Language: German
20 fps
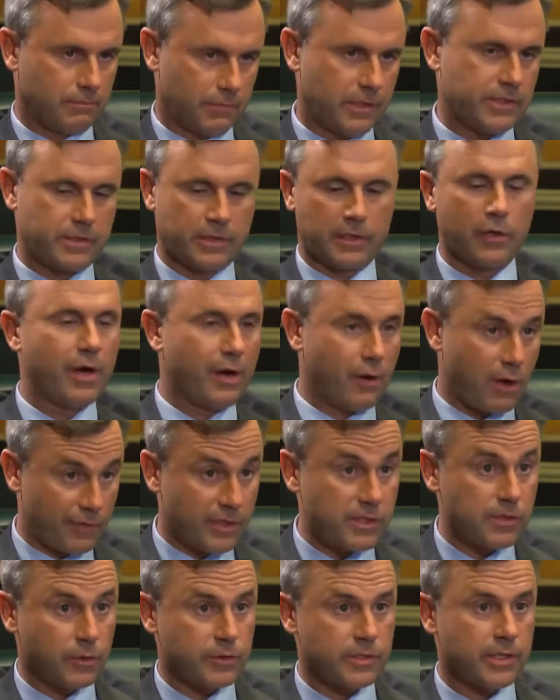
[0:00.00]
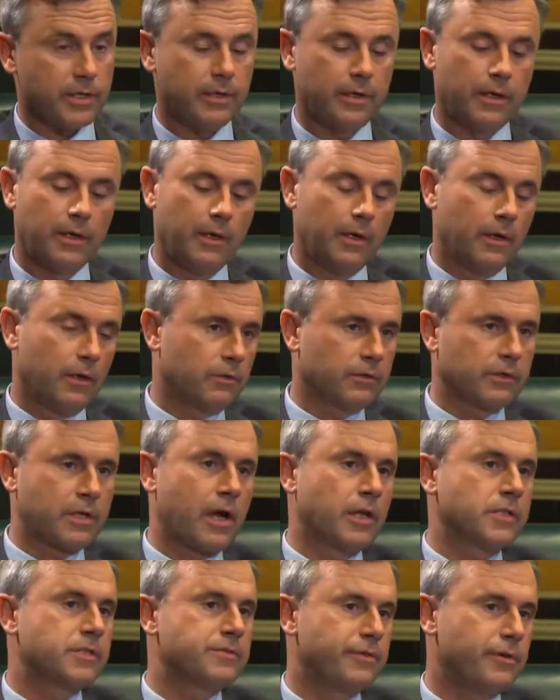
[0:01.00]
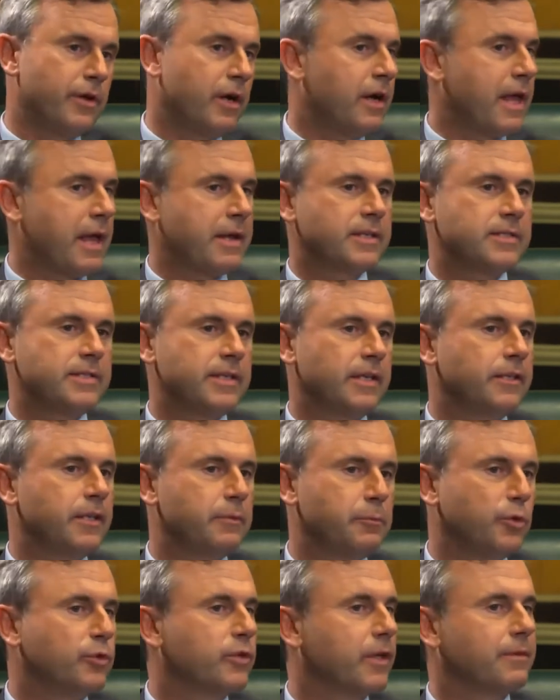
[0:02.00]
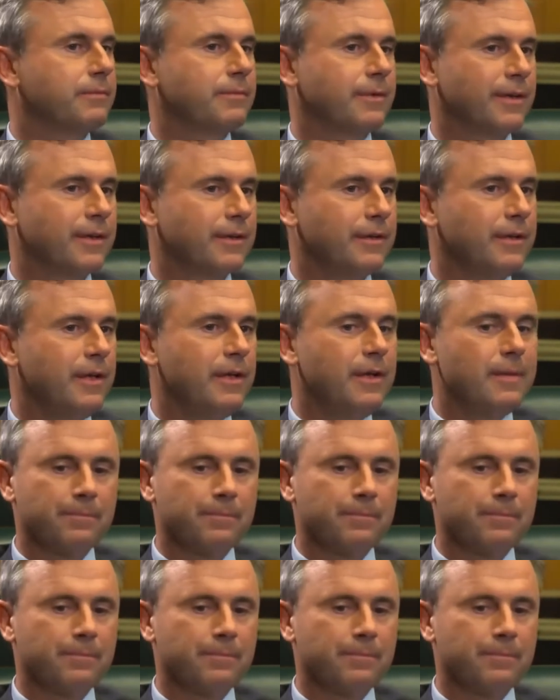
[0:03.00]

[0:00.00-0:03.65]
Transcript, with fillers: also klar, Arbeitslose und ganz viel alleinerziehende Mütter, ja,